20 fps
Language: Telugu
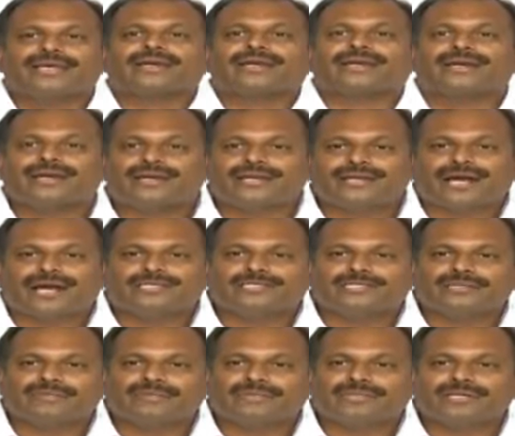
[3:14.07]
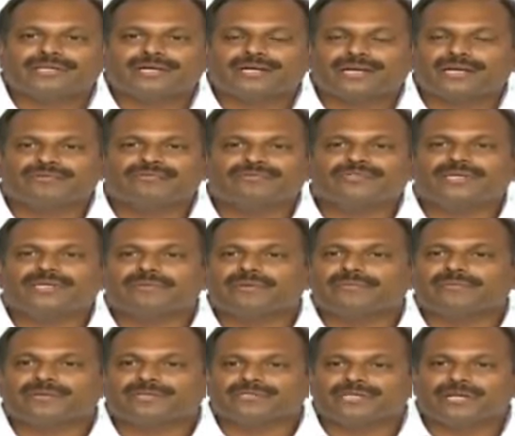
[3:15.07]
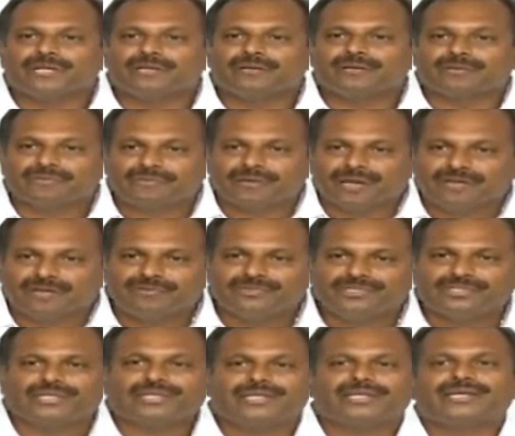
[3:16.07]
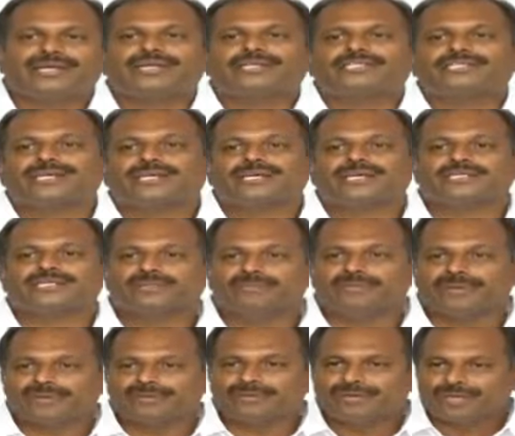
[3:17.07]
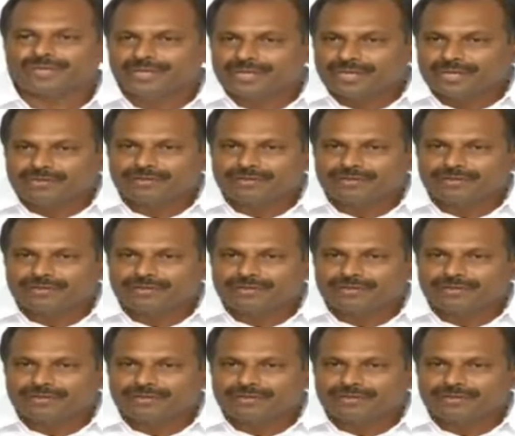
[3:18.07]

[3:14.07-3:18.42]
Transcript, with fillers: ఇంకా ఈ రాష్ట్రం అంతా కన్ఫ్యూజ్ అయిపోయి ప్రజలలో కన్ఫ్యూజన్ క్రియేట్ చేయాలని చెప్పేటువంటి